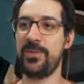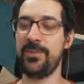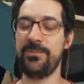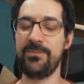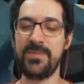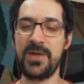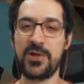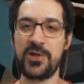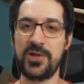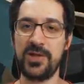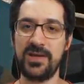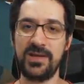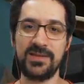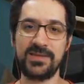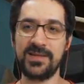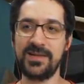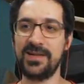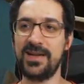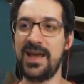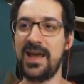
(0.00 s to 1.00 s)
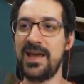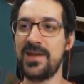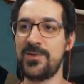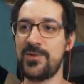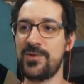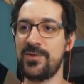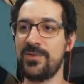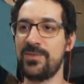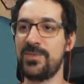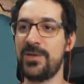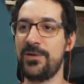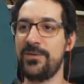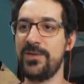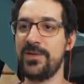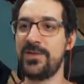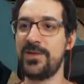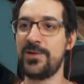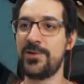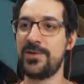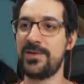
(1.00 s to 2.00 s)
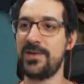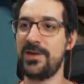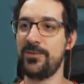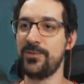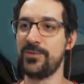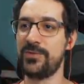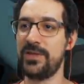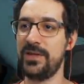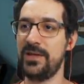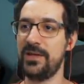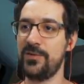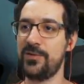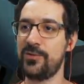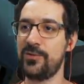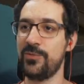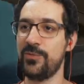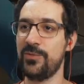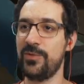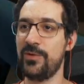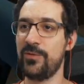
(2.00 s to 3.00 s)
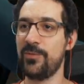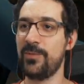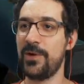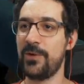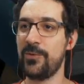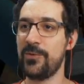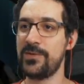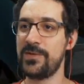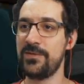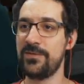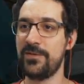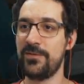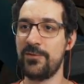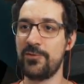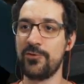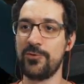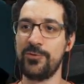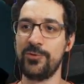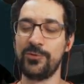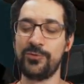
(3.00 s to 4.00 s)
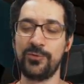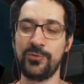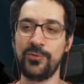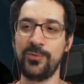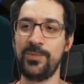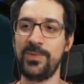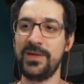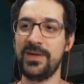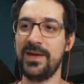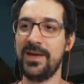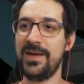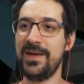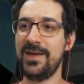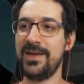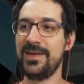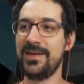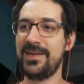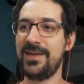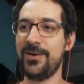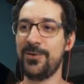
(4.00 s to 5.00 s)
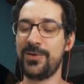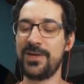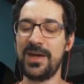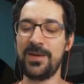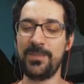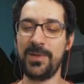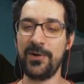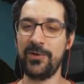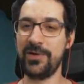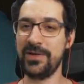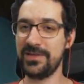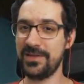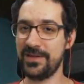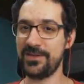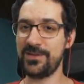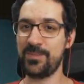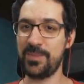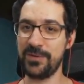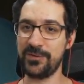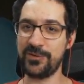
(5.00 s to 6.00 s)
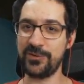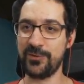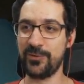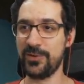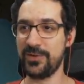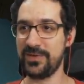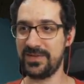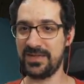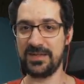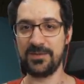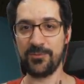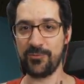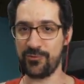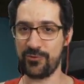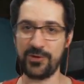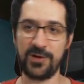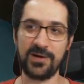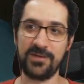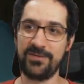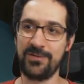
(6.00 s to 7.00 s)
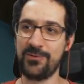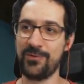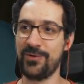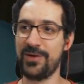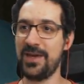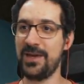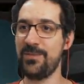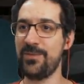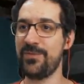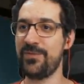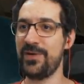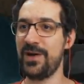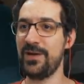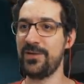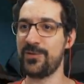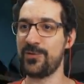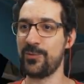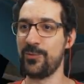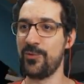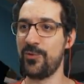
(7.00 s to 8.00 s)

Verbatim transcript: mexer na internet, talvez editar um texto, alguma coisa assim, ver vídeo no YouTube. Que é o que a maioria das pessoas que não joga videogame faz com o